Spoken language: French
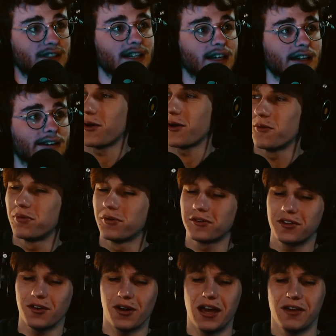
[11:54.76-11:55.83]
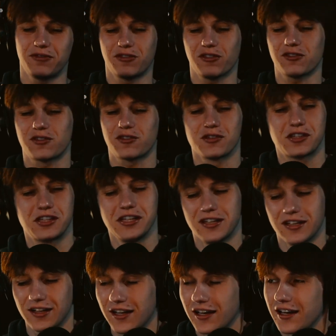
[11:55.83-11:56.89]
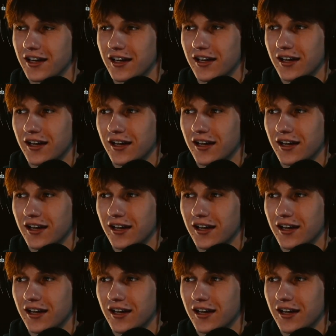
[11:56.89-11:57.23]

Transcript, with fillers: Où c'est Il rebondit en live sur ce que je dis. Pas là,